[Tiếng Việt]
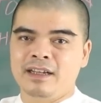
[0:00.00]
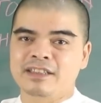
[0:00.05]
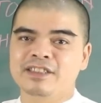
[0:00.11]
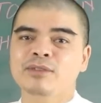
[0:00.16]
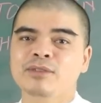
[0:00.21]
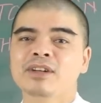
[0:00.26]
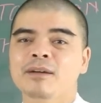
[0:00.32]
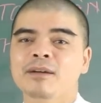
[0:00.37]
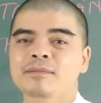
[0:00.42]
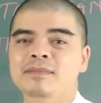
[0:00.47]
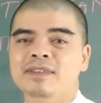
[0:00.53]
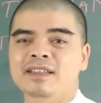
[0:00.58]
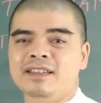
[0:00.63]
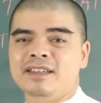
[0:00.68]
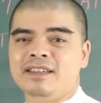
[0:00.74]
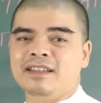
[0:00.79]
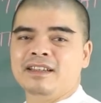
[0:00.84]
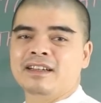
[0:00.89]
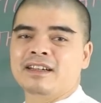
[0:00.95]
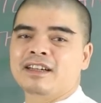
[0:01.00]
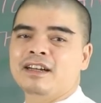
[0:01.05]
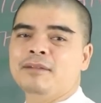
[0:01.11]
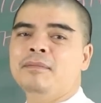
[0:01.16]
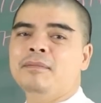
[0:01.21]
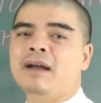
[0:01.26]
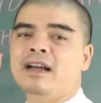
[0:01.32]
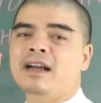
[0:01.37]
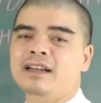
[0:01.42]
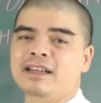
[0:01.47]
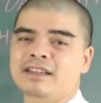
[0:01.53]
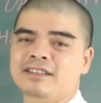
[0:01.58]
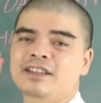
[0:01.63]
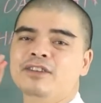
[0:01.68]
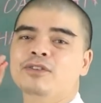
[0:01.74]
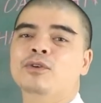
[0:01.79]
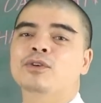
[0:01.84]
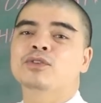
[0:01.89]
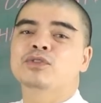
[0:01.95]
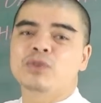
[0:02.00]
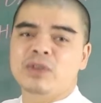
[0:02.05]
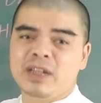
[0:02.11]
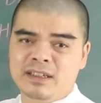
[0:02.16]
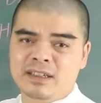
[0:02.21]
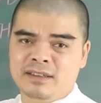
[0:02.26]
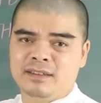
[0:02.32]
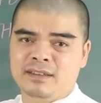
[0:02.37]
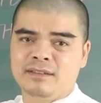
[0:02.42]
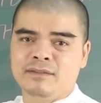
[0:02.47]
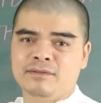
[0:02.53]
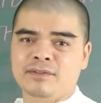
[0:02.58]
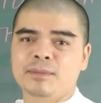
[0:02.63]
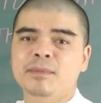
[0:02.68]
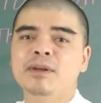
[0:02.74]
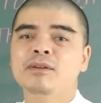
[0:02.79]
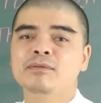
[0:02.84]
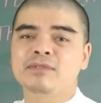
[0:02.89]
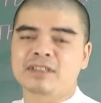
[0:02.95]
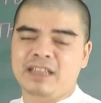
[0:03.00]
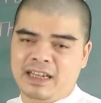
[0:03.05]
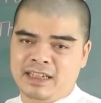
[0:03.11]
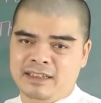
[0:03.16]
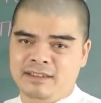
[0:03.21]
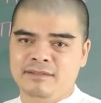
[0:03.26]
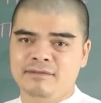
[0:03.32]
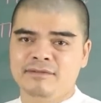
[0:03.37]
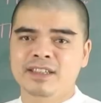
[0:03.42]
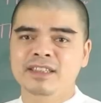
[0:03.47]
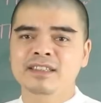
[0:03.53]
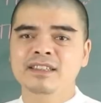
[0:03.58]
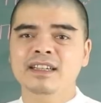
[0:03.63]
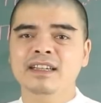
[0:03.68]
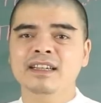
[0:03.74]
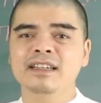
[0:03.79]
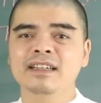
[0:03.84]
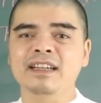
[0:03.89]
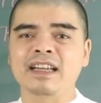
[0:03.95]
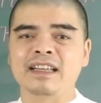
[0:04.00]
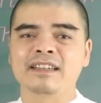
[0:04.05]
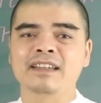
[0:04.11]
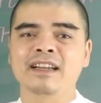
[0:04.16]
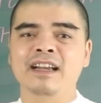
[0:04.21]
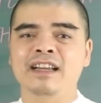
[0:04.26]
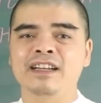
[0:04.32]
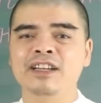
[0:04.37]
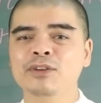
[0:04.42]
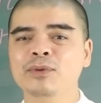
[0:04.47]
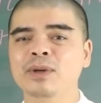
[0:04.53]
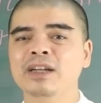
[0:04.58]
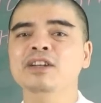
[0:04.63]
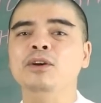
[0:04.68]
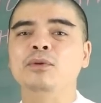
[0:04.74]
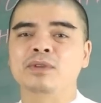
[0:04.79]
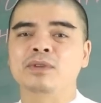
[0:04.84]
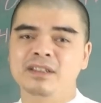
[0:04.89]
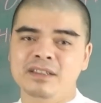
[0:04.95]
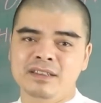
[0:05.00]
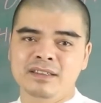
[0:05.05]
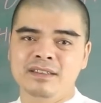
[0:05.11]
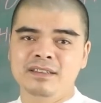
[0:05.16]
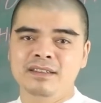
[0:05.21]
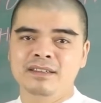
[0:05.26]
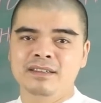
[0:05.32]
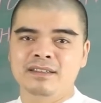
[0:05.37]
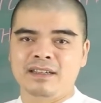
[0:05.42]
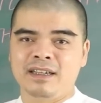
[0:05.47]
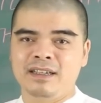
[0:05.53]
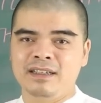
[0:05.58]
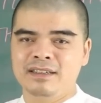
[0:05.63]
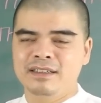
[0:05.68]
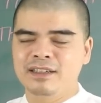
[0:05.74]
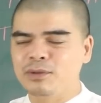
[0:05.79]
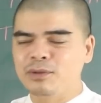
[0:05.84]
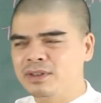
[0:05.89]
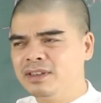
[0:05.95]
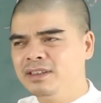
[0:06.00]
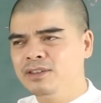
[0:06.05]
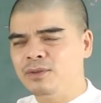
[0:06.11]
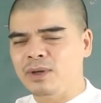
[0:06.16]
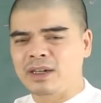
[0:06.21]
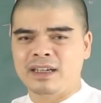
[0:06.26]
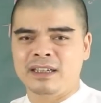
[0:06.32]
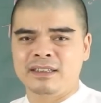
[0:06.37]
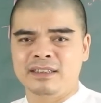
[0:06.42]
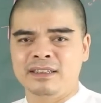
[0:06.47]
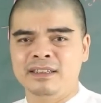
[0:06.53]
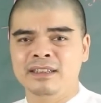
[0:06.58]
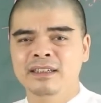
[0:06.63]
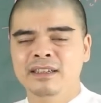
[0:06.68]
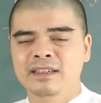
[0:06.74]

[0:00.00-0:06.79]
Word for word: Trong năm thì các bác lại rất có duyên với bất động sản, với những cái ngành nghề liên quan đầu tư, đấy, đầu tư hoặc là gì,